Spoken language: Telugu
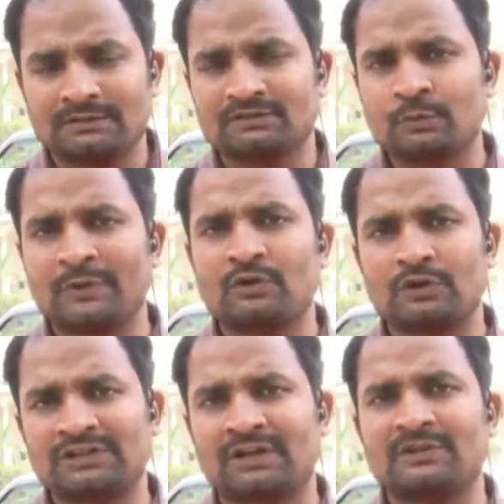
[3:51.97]

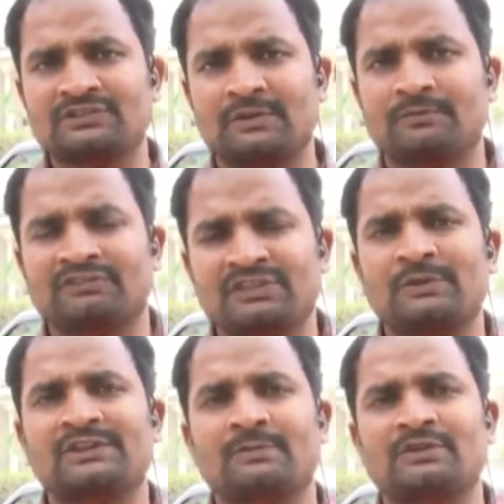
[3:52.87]
సుప్రీంకోర్టు ధర్మాసనం
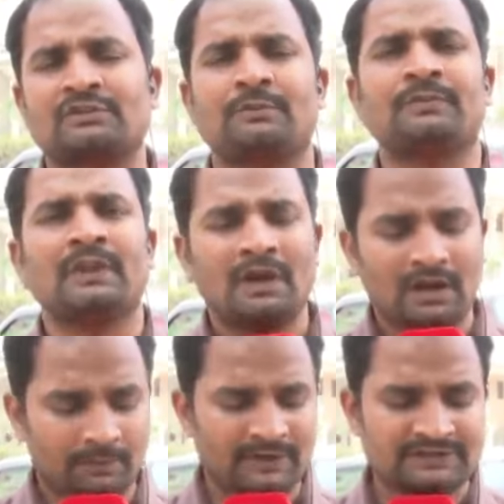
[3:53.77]
ద్విసభ్య ధర్మాసనం
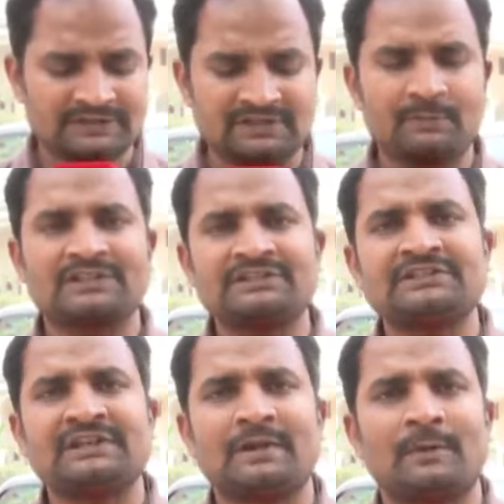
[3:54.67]
ప్రశ్నించింది
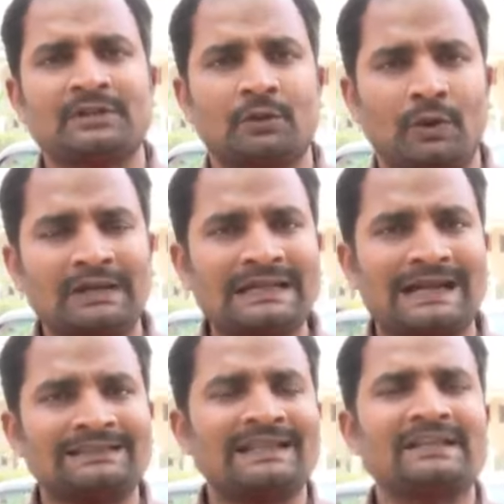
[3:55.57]
ప్రశ్నించిన నేపథ్యంలో అంటే
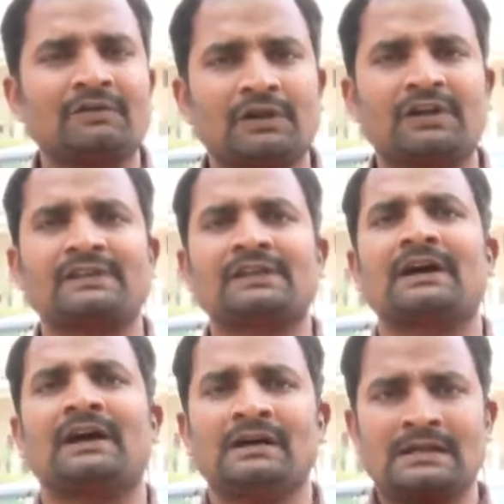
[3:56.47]
అందరికీ ఒకే
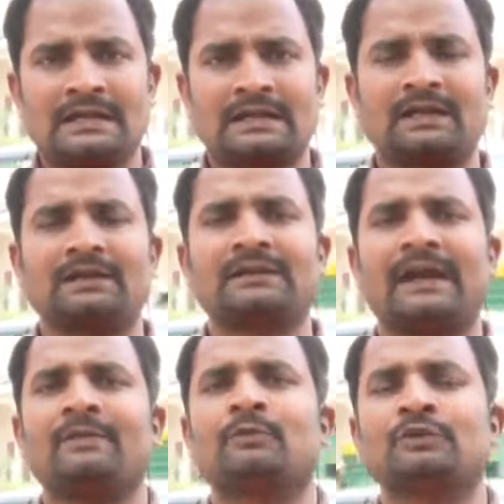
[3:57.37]
విధంగా ఇక్కడ
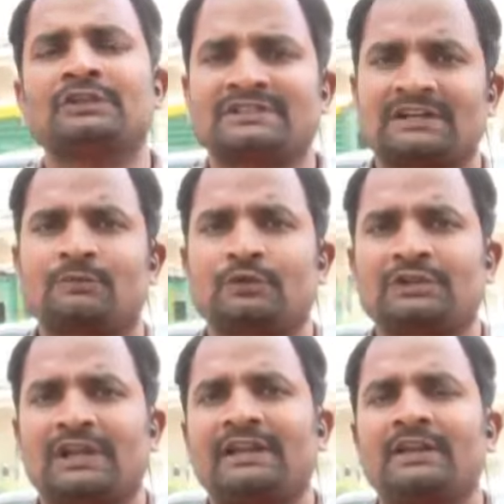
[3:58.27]
న్యాయం ఉంటుంది చట్టం
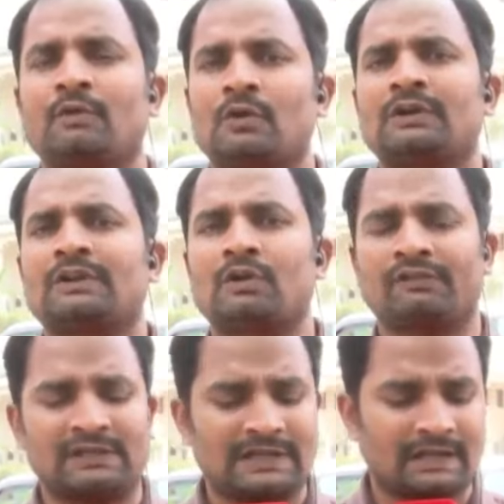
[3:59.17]
ఉంటుంది కానీ ఒక్కొక్కరికి ఒక
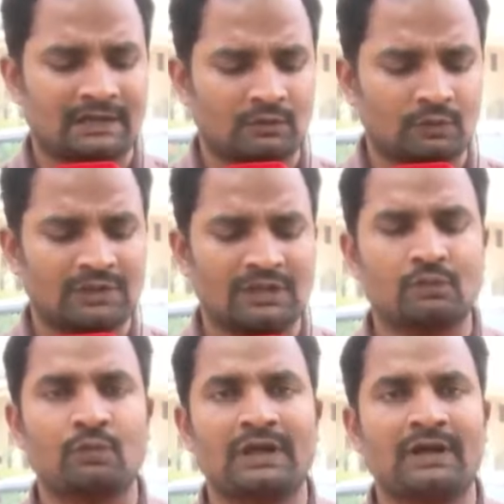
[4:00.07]
విధంగా ఇక్కడ ఉండదంటూ కూడా